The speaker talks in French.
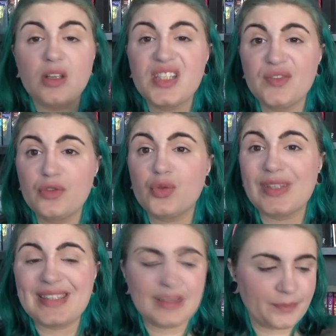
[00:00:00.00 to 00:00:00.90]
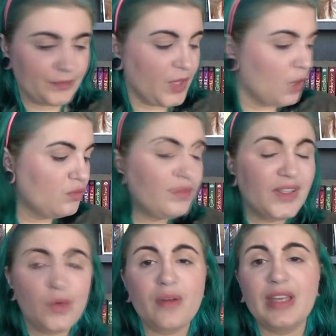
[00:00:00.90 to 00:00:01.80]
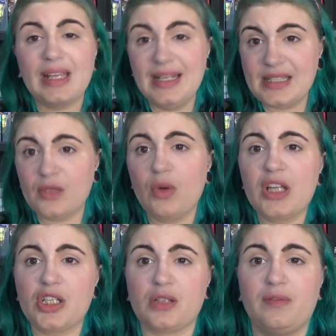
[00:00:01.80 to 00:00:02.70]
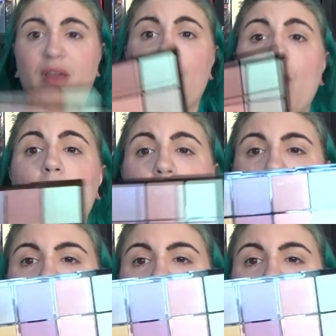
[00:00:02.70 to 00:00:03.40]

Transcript: si vous souhaitez une vidéo avec les swatchs, vraiment